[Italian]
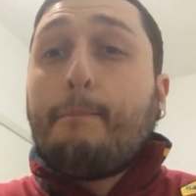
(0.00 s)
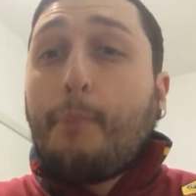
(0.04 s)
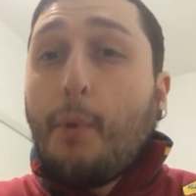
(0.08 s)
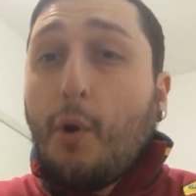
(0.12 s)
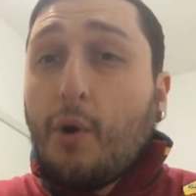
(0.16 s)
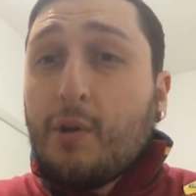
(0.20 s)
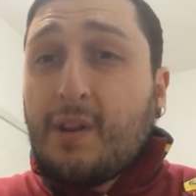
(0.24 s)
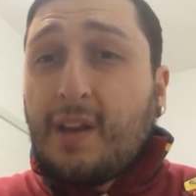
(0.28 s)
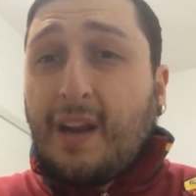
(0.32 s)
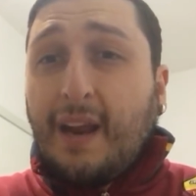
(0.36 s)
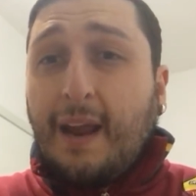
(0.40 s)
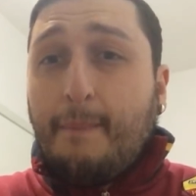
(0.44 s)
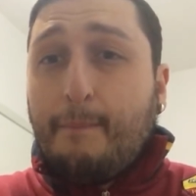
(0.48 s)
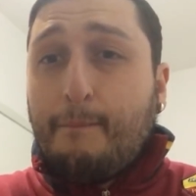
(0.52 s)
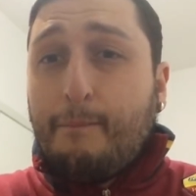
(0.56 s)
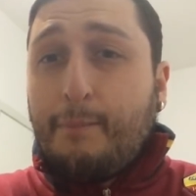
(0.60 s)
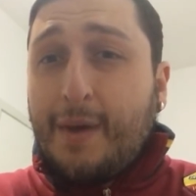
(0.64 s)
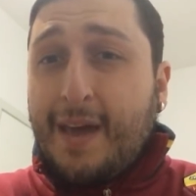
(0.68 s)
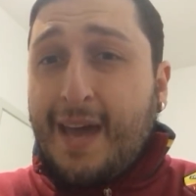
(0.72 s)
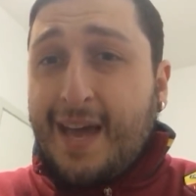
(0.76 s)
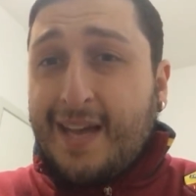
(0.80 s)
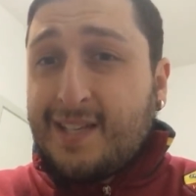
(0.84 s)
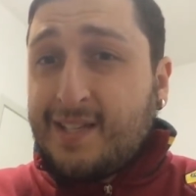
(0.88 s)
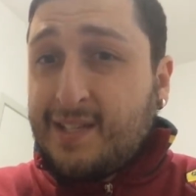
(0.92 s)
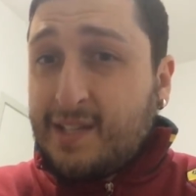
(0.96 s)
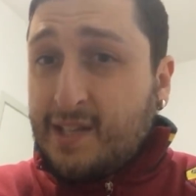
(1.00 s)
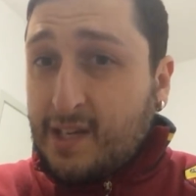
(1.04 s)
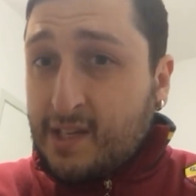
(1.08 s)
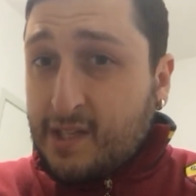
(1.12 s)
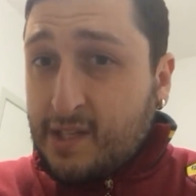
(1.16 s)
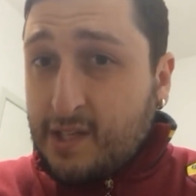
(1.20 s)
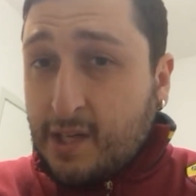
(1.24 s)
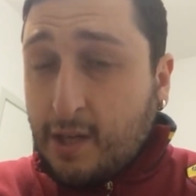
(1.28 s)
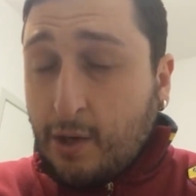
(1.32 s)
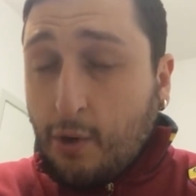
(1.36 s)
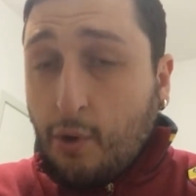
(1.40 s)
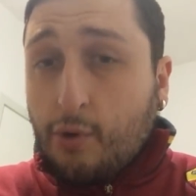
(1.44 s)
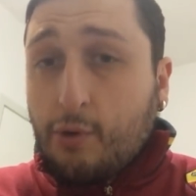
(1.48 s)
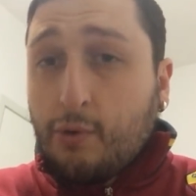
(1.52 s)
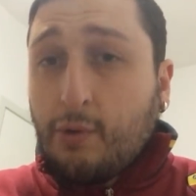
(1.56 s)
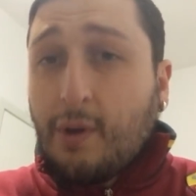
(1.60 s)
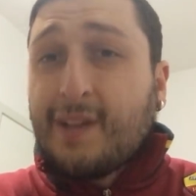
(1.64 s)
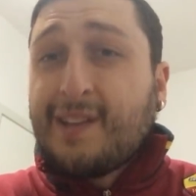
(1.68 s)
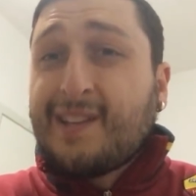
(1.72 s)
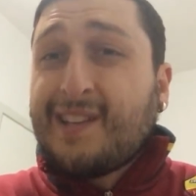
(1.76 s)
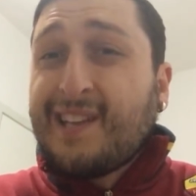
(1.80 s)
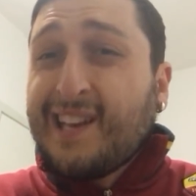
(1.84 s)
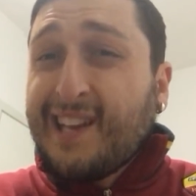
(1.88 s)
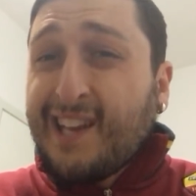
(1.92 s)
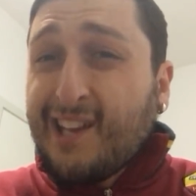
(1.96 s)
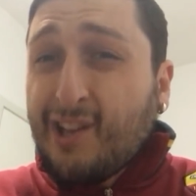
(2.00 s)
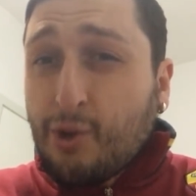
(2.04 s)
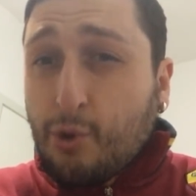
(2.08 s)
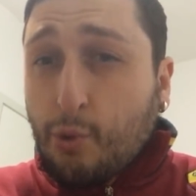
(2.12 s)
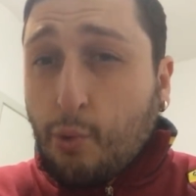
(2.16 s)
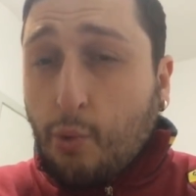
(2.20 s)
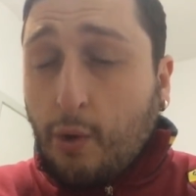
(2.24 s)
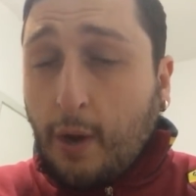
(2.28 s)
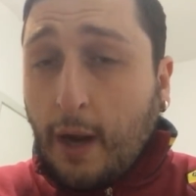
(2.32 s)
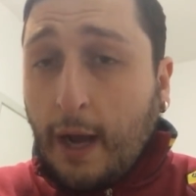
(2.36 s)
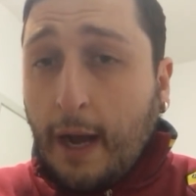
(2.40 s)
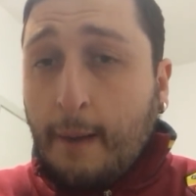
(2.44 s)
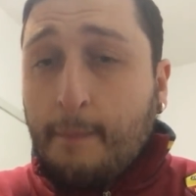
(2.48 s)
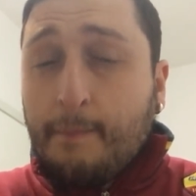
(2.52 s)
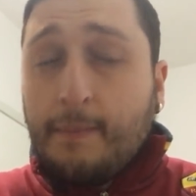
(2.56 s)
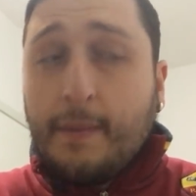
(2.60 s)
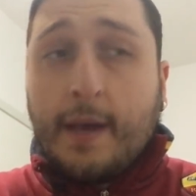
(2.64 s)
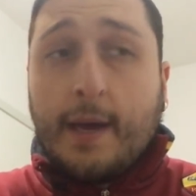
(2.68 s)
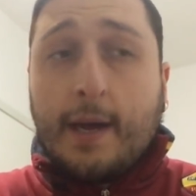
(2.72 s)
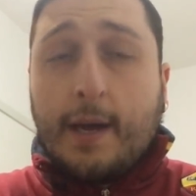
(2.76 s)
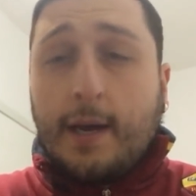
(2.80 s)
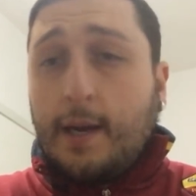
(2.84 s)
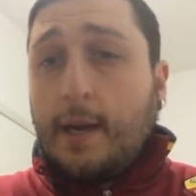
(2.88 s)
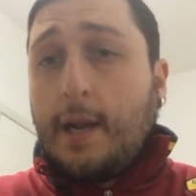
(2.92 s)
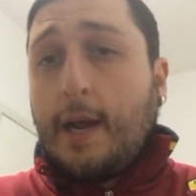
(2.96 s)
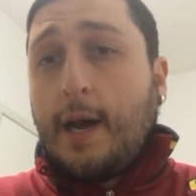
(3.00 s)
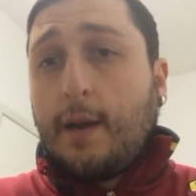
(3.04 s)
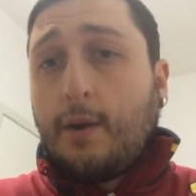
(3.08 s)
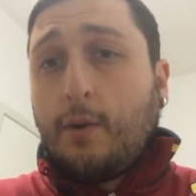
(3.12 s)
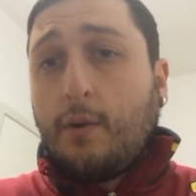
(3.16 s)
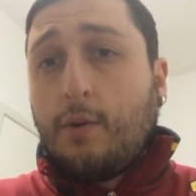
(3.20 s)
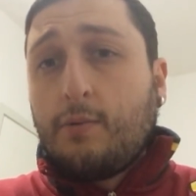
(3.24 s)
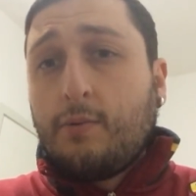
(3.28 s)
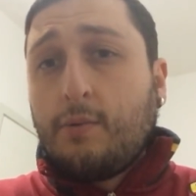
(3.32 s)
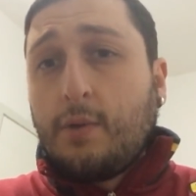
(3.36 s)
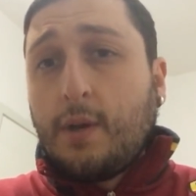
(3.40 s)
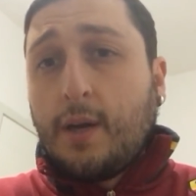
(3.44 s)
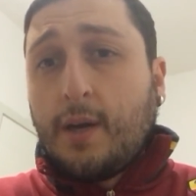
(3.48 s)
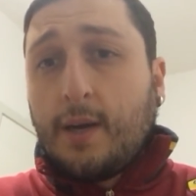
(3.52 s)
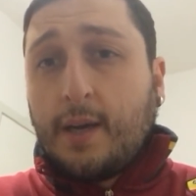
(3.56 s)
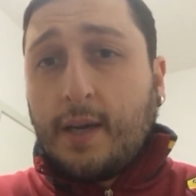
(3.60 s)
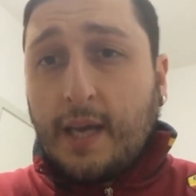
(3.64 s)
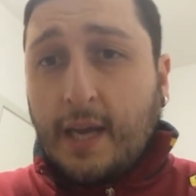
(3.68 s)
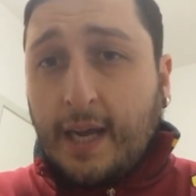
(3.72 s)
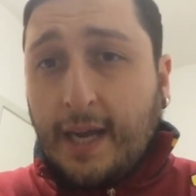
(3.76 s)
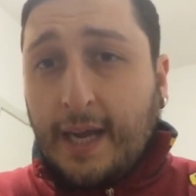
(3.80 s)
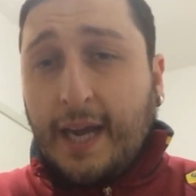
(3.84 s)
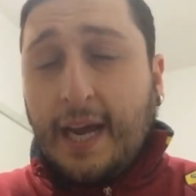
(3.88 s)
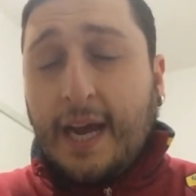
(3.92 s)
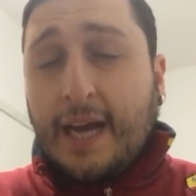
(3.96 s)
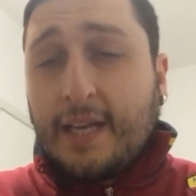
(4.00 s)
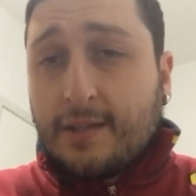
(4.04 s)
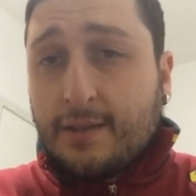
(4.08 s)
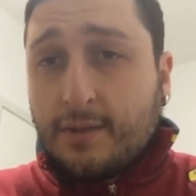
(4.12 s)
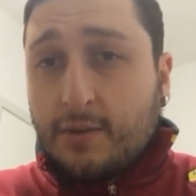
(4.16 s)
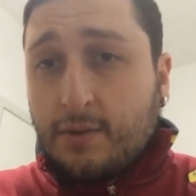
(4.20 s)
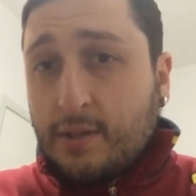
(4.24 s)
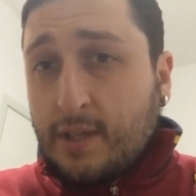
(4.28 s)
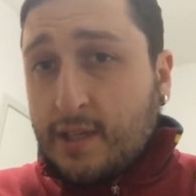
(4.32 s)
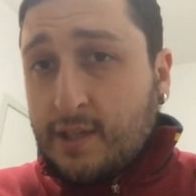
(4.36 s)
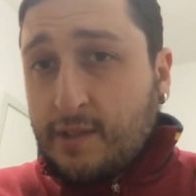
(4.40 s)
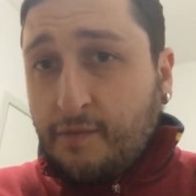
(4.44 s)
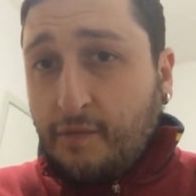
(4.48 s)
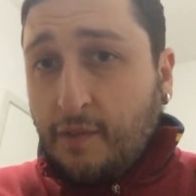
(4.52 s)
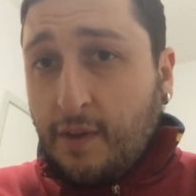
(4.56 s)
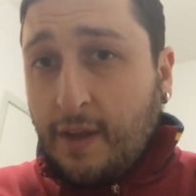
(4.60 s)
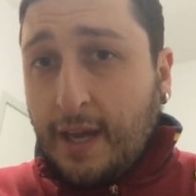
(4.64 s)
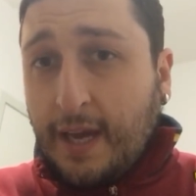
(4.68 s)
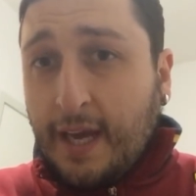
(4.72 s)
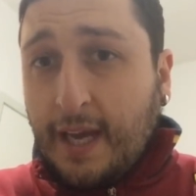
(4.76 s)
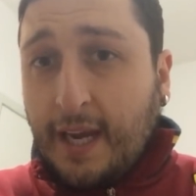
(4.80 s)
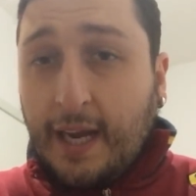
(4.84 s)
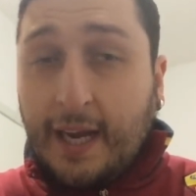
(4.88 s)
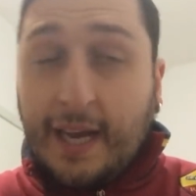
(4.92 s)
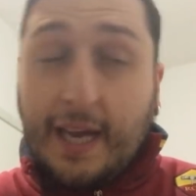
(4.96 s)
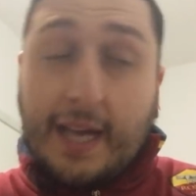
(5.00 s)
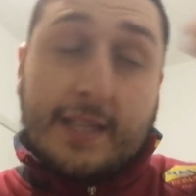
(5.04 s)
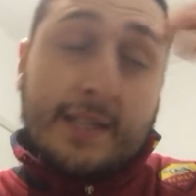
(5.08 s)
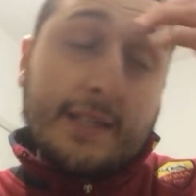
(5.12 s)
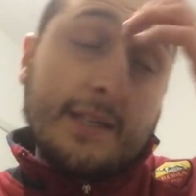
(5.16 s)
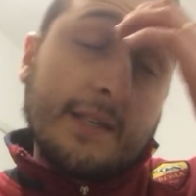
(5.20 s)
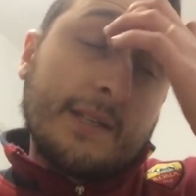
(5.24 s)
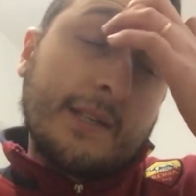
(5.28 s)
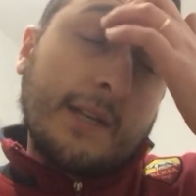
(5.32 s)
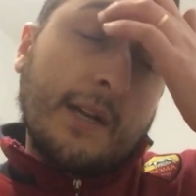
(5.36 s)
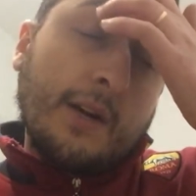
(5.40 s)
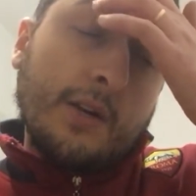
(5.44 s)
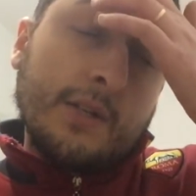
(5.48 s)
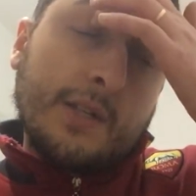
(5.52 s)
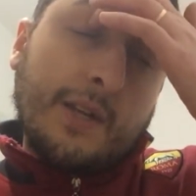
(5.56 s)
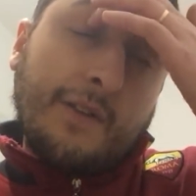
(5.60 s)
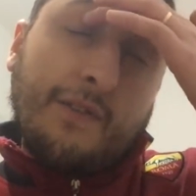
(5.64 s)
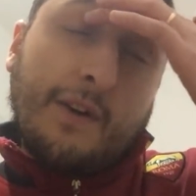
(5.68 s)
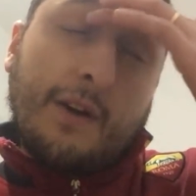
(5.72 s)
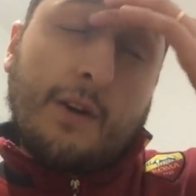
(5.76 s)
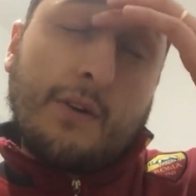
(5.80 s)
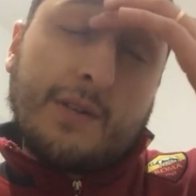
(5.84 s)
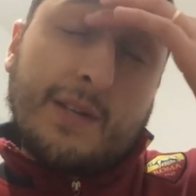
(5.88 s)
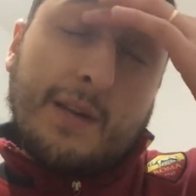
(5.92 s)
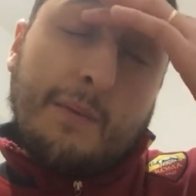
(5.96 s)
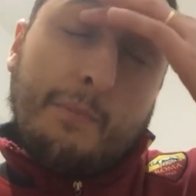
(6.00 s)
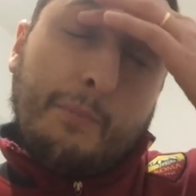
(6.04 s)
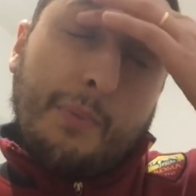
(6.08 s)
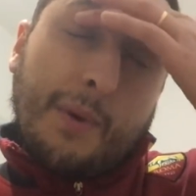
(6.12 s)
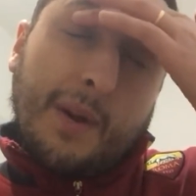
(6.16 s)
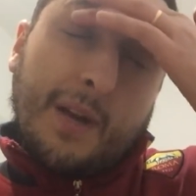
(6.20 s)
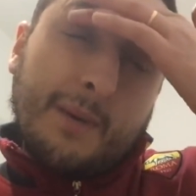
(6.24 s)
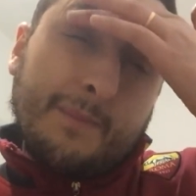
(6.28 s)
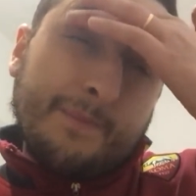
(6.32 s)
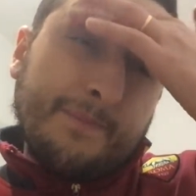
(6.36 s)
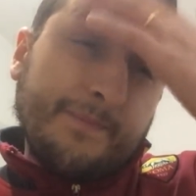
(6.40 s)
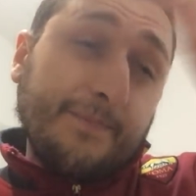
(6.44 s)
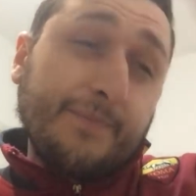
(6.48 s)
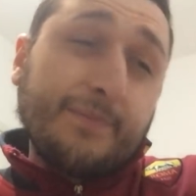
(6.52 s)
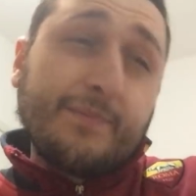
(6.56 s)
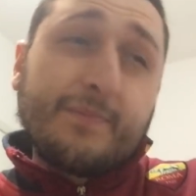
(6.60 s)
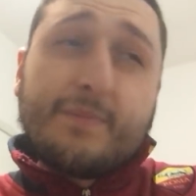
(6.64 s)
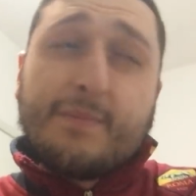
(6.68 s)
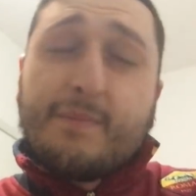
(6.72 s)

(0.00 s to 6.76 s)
potrebbe essersi rotto addirittura la rotula. Che cazzo di sfiga, ragazzi. Queste cose fanno sempre.